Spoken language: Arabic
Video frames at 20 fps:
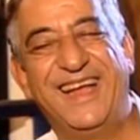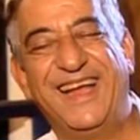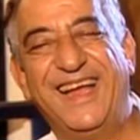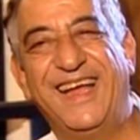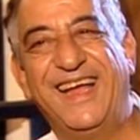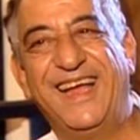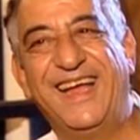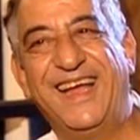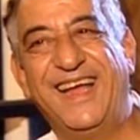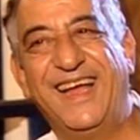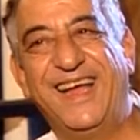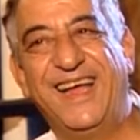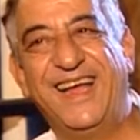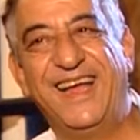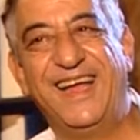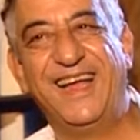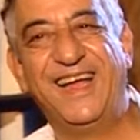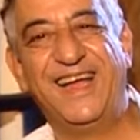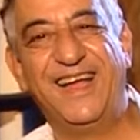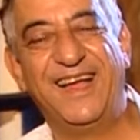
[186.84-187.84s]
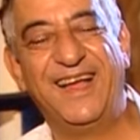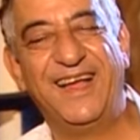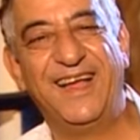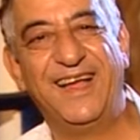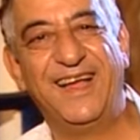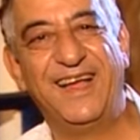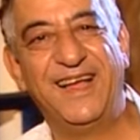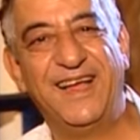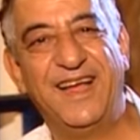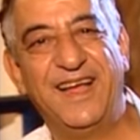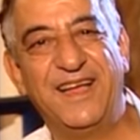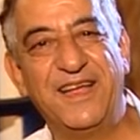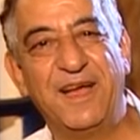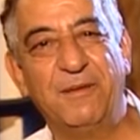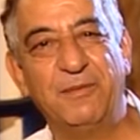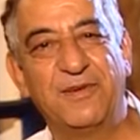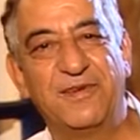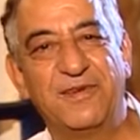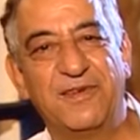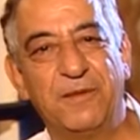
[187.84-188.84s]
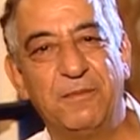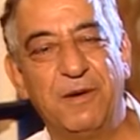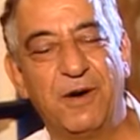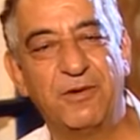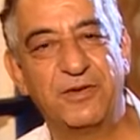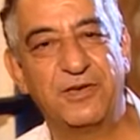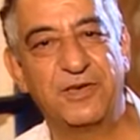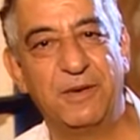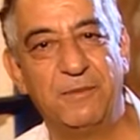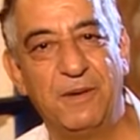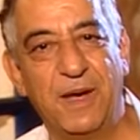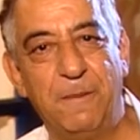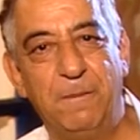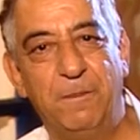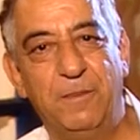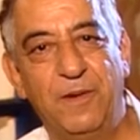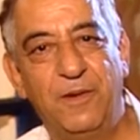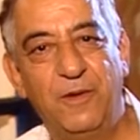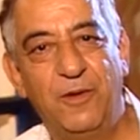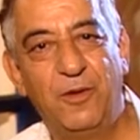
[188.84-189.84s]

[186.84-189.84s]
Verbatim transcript: اه ايام الصبا والشباب